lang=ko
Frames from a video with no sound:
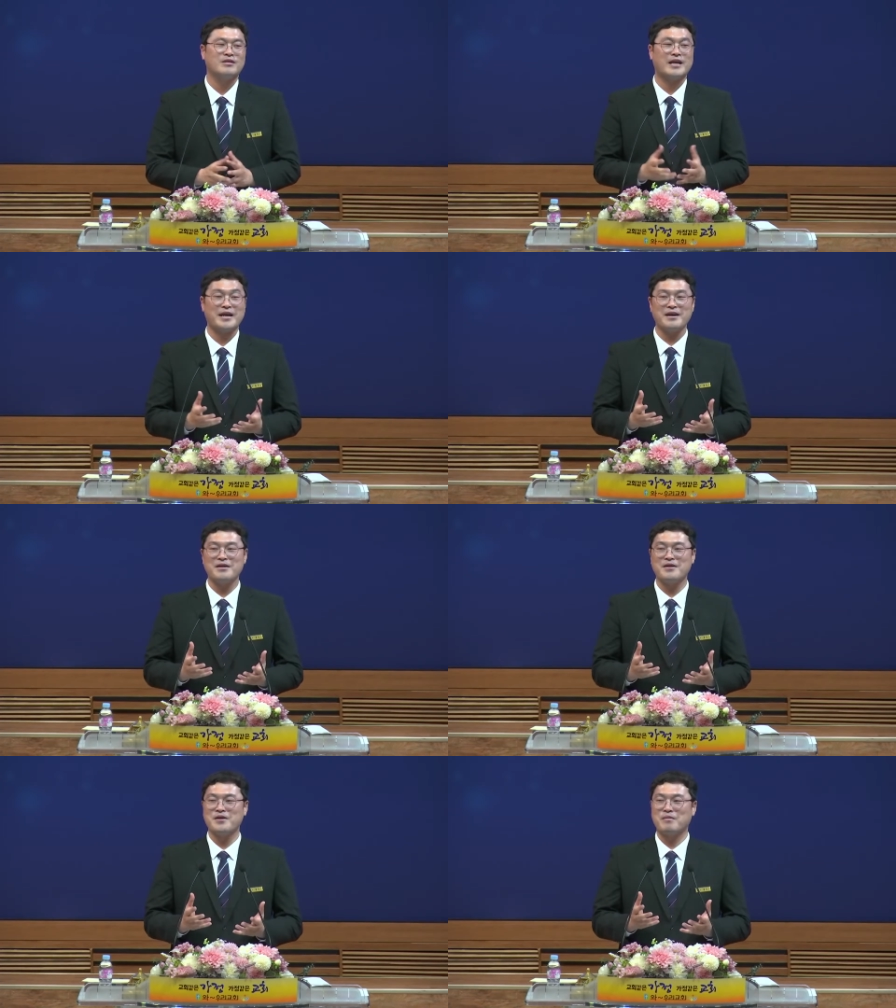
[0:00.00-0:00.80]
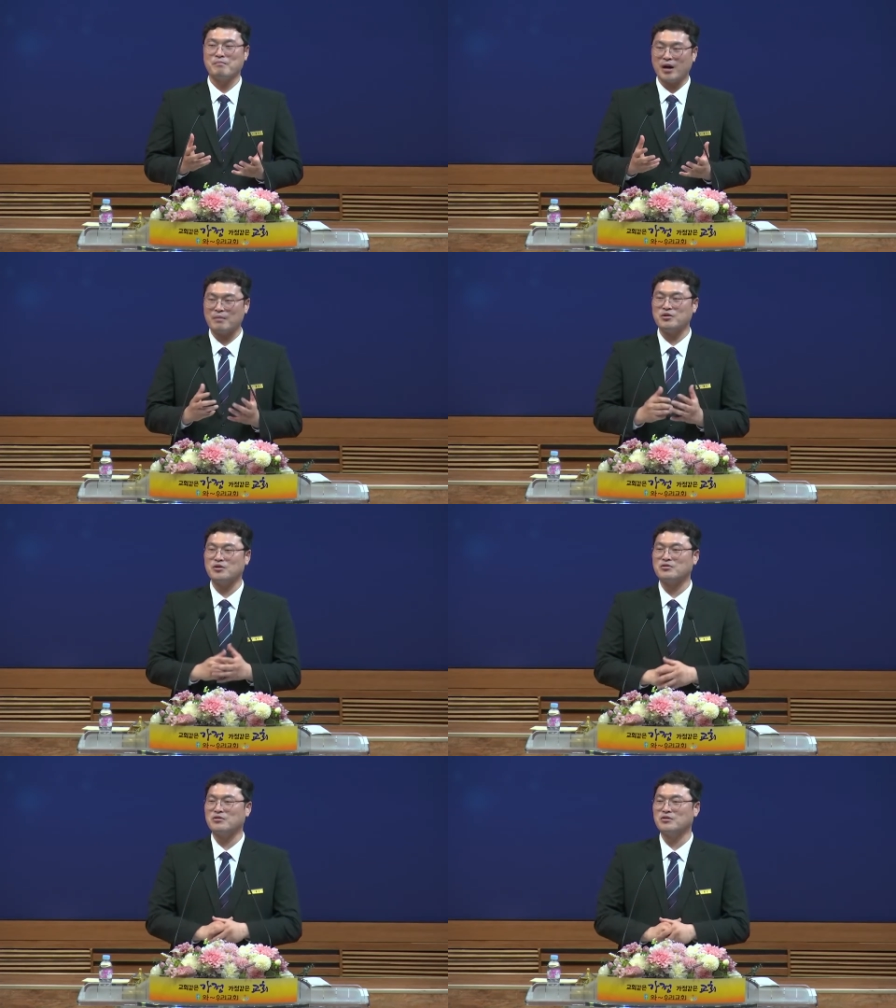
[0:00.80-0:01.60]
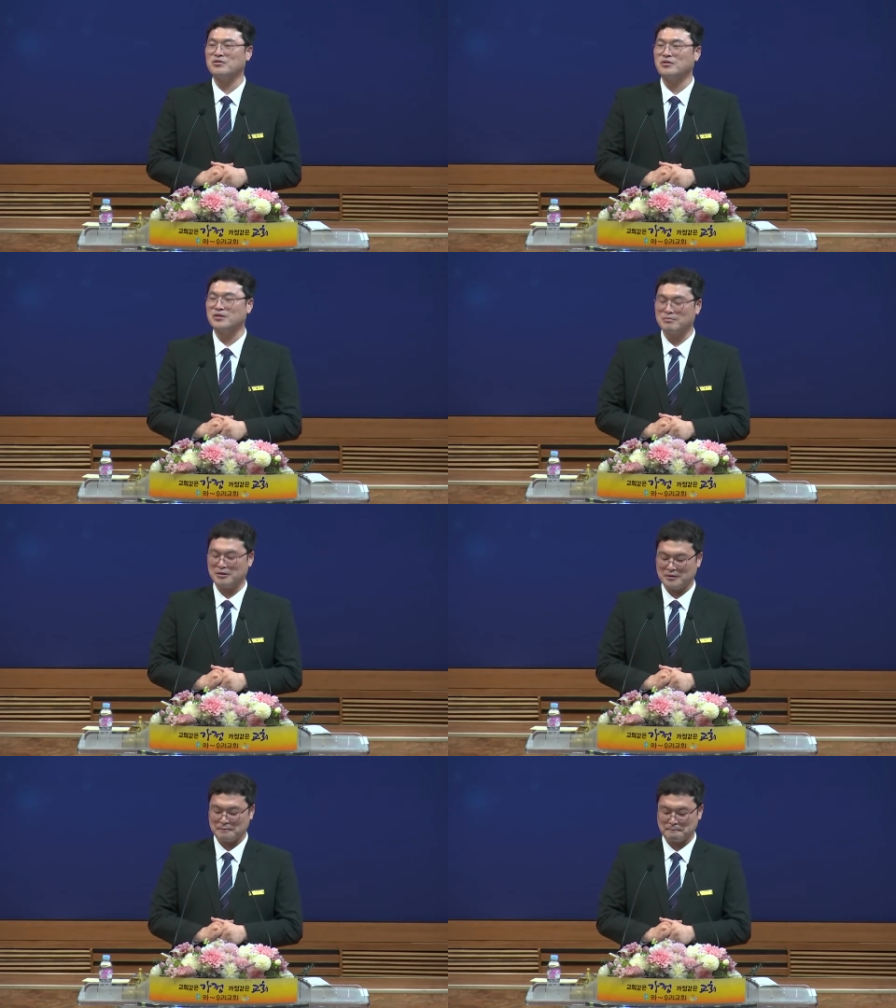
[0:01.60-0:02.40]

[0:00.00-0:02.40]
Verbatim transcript: 나의 밥이었던 것입니다.